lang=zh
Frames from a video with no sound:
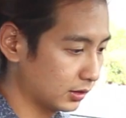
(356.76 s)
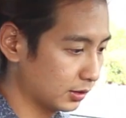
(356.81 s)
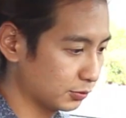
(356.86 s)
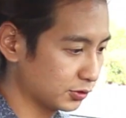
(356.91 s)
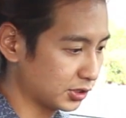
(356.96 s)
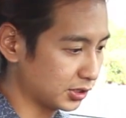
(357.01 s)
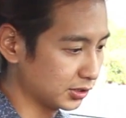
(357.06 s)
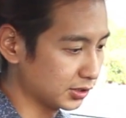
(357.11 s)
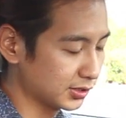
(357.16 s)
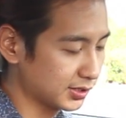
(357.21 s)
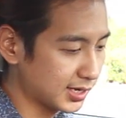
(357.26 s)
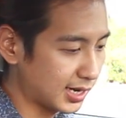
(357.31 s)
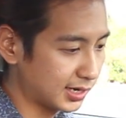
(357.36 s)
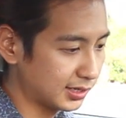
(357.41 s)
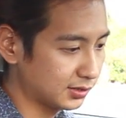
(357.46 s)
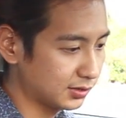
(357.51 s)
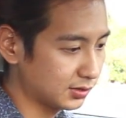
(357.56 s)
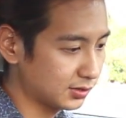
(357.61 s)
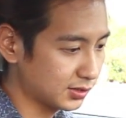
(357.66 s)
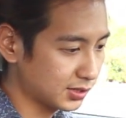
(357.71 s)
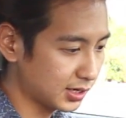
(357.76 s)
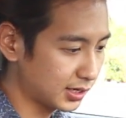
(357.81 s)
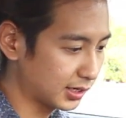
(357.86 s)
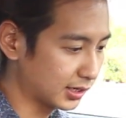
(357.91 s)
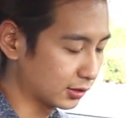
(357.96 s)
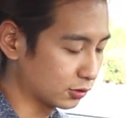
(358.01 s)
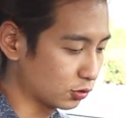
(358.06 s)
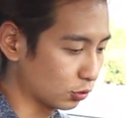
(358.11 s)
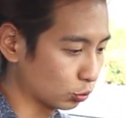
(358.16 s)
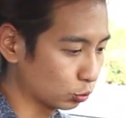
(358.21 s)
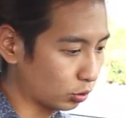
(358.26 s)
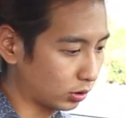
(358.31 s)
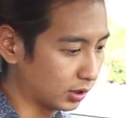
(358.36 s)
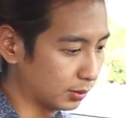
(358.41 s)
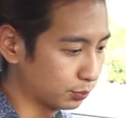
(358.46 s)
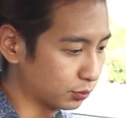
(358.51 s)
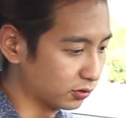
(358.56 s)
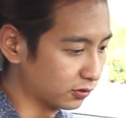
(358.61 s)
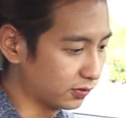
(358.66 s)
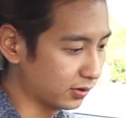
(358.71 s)
那么其实在这个中段的
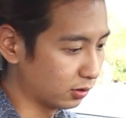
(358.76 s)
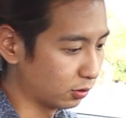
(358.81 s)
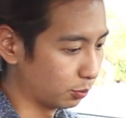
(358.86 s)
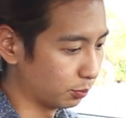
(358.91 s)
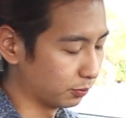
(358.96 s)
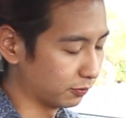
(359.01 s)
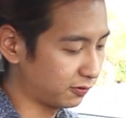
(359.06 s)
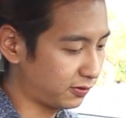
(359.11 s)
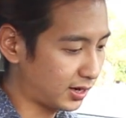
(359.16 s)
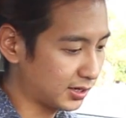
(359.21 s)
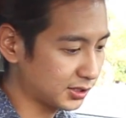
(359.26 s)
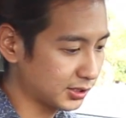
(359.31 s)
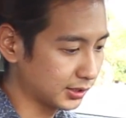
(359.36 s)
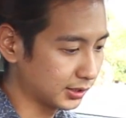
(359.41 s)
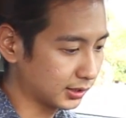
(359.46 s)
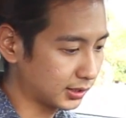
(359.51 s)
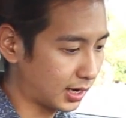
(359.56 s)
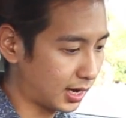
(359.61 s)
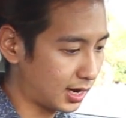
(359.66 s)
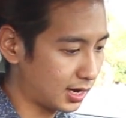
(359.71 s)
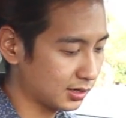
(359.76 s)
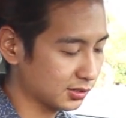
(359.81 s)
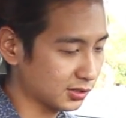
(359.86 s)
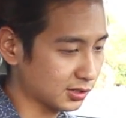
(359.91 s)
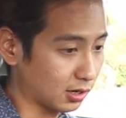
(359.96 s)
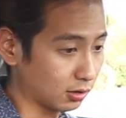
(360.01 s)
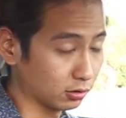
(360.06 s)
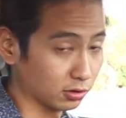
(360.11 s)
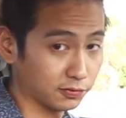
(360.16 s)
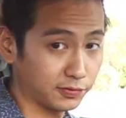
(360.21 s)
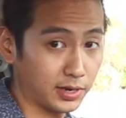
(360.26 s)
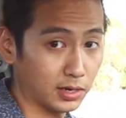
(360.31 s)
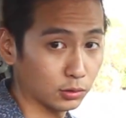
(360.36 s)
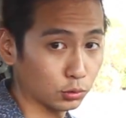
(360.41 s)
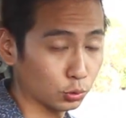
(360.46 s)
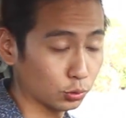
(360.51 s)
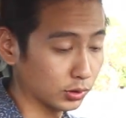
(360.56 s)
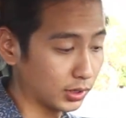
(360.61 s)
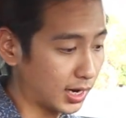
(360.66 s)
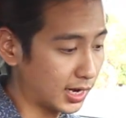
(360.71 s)
部分，我们发现它少了非常
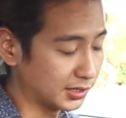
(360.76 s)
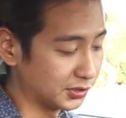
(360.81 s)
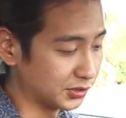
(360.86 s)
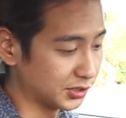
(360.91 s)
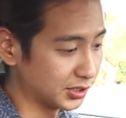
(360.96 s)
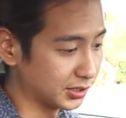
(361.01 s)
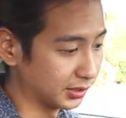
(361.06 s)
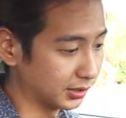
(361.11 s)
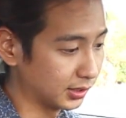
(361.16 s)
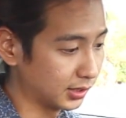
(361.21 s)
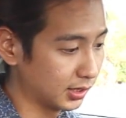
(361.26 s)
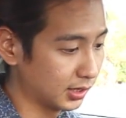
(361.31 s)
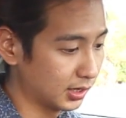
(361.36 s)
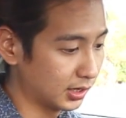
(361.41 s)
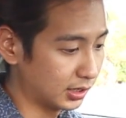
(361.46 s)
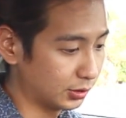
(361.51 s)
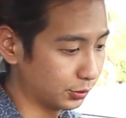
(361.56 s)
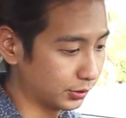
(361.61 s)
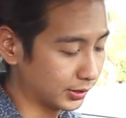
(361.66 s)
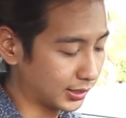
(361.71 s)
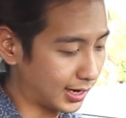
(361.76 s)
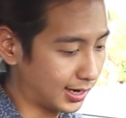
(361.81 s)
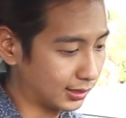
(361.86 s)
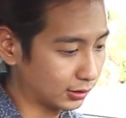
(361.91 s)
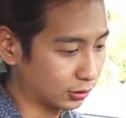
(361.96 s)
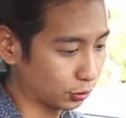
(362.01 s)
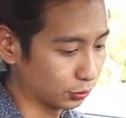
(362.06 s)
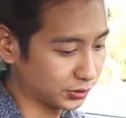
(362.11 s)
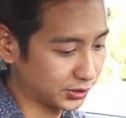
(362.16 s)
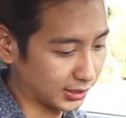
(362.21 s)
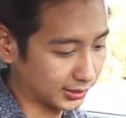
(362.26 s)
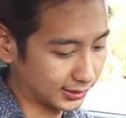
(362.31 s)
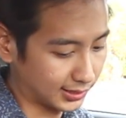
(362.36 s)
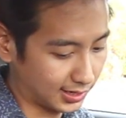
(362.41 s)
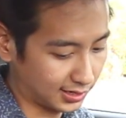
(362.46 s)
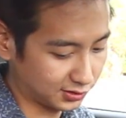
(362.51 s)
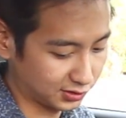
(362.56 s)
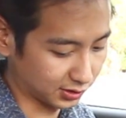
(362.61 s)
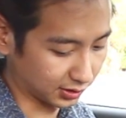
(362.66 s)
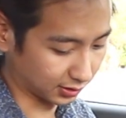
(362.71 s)
多的按键，因为它都将
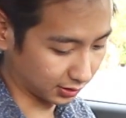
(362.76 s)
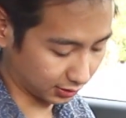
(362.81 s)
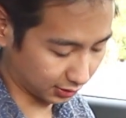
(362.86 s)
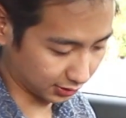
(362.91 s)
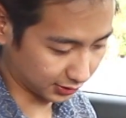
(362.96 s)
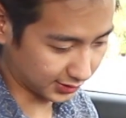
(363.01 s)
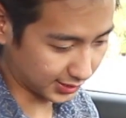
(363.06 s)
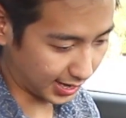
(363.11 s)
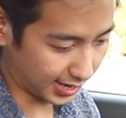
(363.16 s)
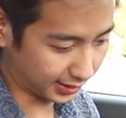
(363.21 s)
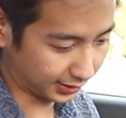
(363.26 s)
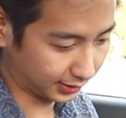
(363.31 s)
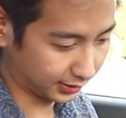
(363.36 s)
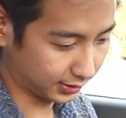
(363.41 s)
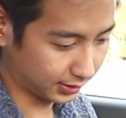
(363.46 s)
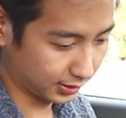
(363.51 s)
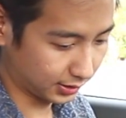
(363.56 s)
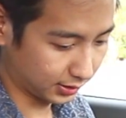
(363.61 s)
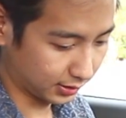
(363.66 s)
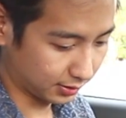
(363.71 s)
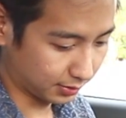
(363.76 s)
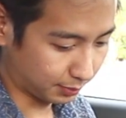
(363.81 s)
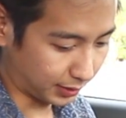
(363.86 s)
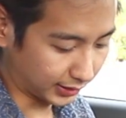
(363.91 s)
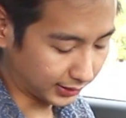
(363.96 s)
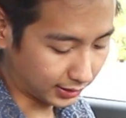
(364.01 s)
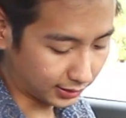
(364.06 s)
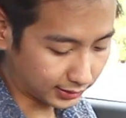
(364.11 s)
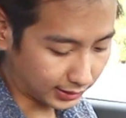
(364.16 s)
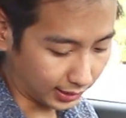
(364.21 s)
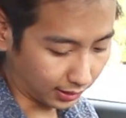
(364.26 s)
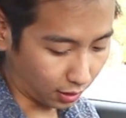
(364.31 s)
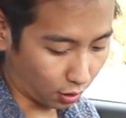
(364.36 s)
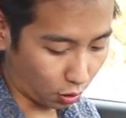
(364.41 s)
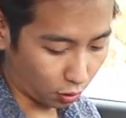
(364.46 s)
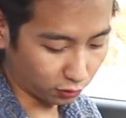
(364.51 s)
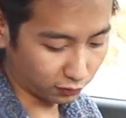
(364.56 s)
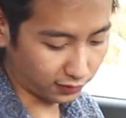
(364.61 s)
它整合在排挡杆后